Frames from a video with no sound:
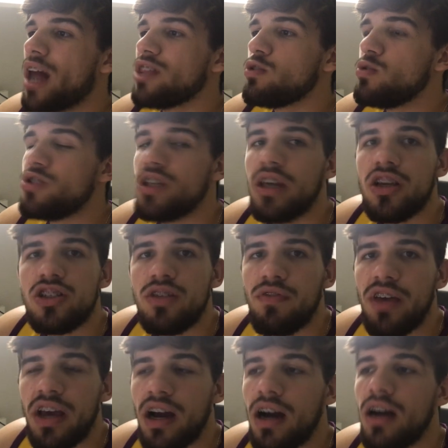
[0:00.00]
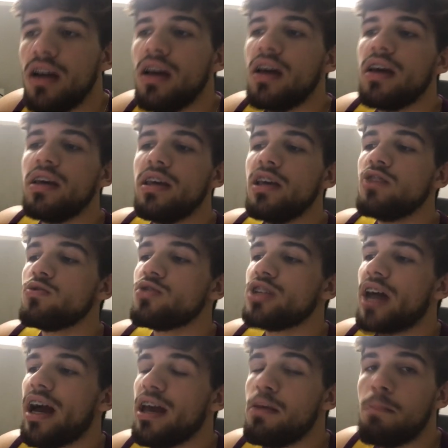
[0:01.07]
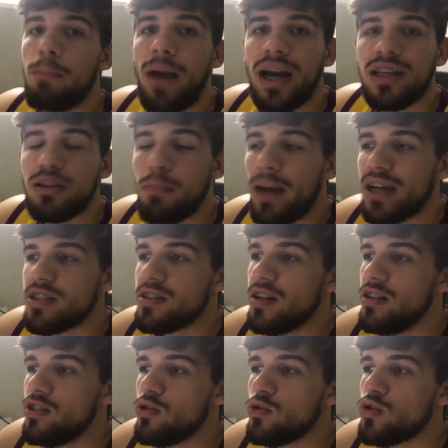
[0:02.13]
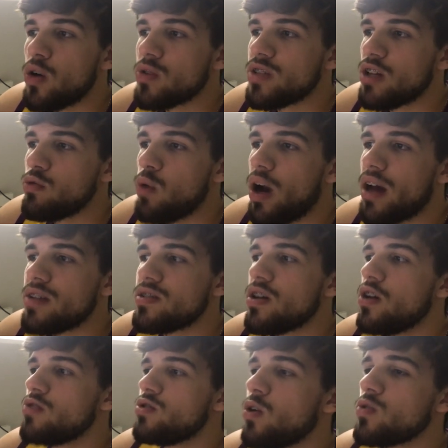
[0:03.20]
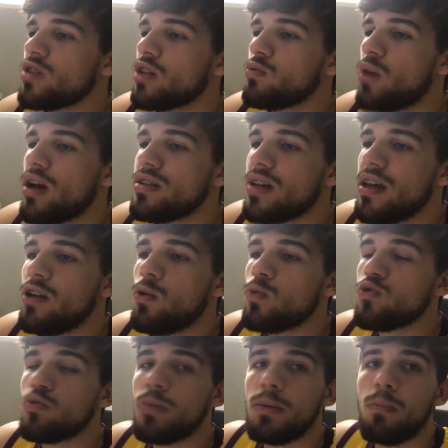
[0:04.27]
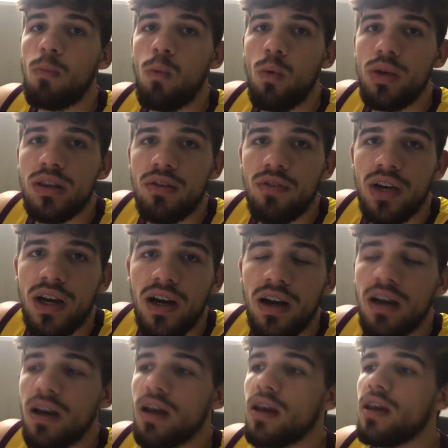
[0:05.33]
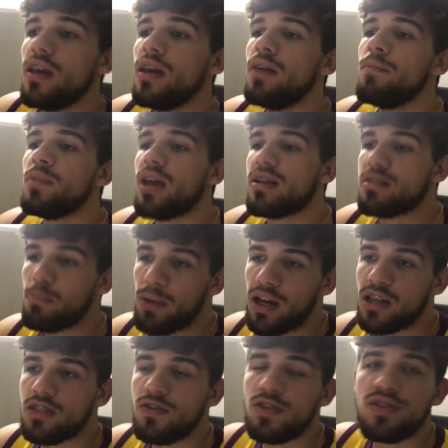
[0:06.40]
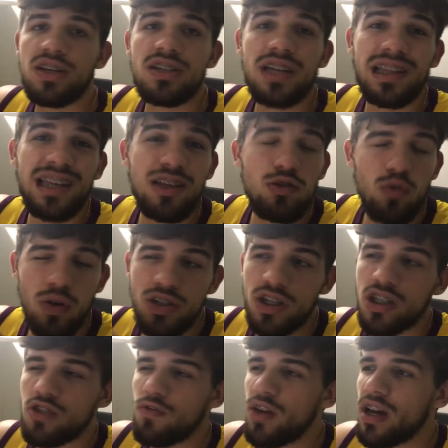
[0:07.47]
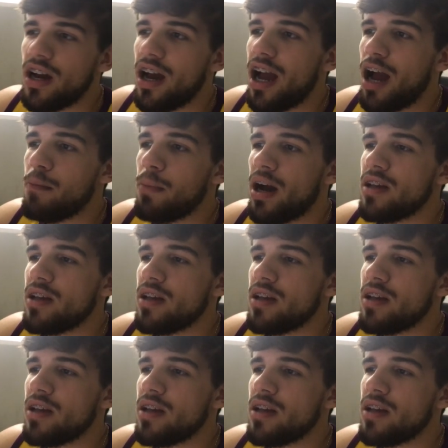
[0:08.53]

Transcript: 4 GB de VRAM e isso já impacta bastante nos jogos atuais. Jogos atuais aí consumem muita VRAM e essa placa de vídeo aí já tem 2 GB de VRAM a